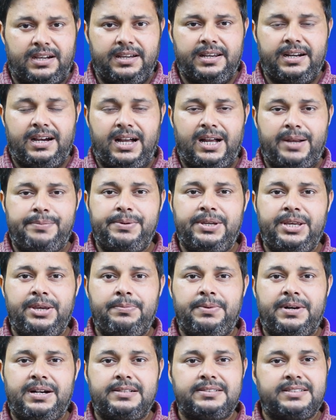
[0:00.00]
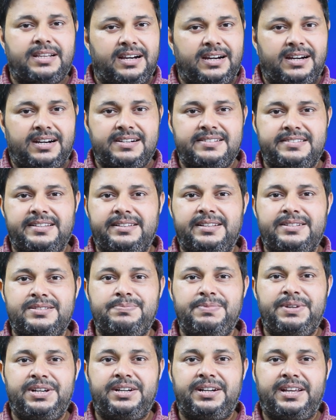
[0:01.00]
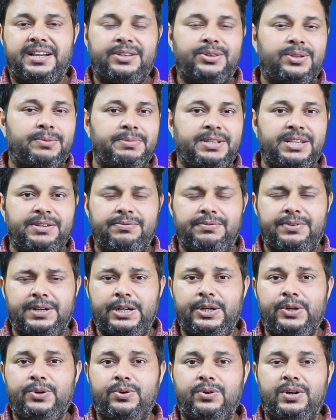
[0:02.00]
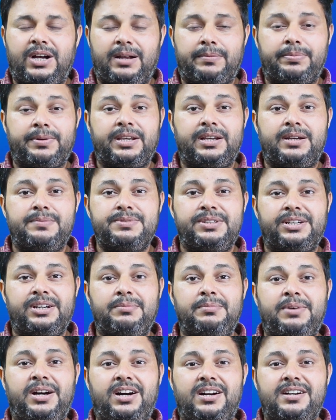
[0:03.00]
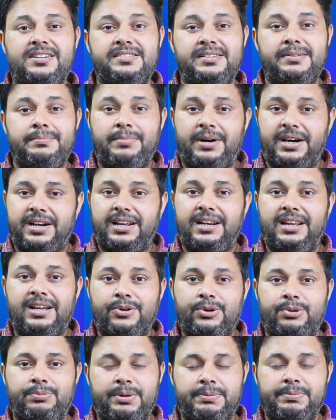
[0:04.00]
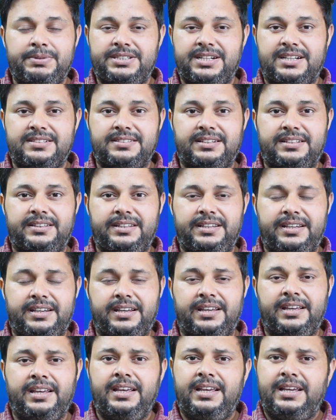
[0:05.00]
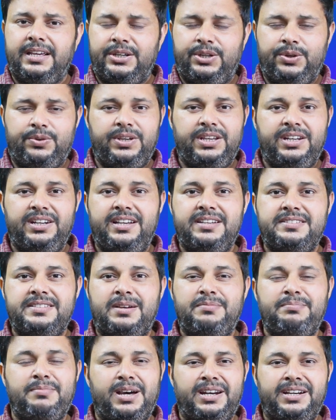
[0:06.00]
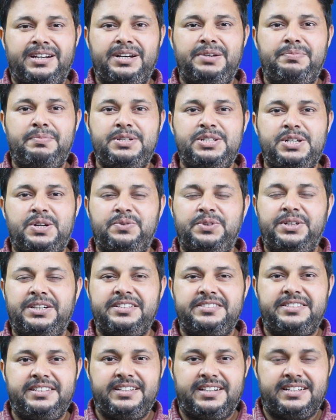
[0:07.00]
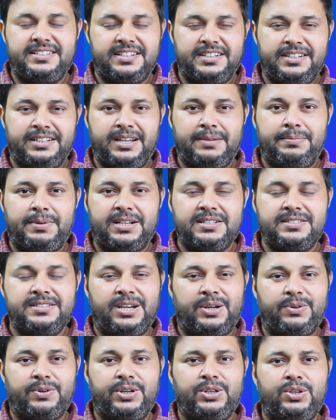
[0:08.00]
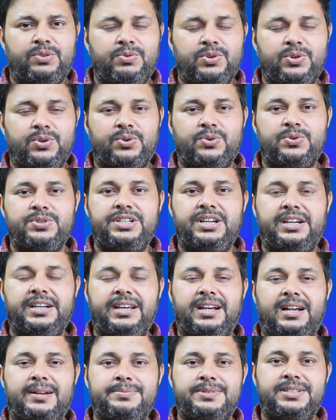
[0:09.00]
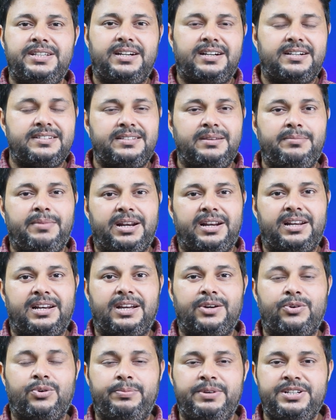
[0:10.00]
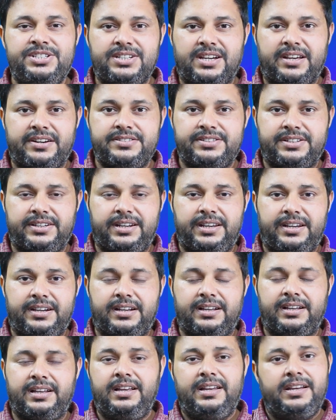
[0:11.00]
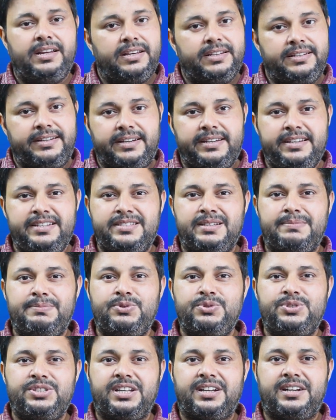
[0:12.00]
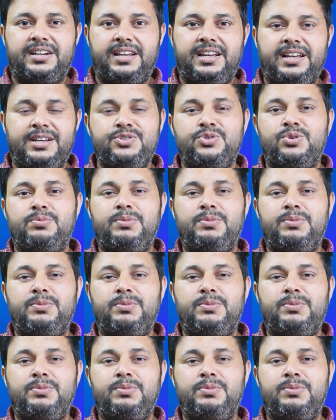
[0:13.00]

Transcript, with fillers: अगर आपके पास आठ से दस मिनट हैं तब ये वीडियो आपके कम से कम आठ से बारह लाख रुपये बचा सकती है क्योंकि इनके साथ मार्केट में जाओगे किसी एजेंट के पास जाओगे तो वो क्रोशिया के आपसे आठ से बारह लाख रुपये चार्ज करेगा यही सब कुछ करना है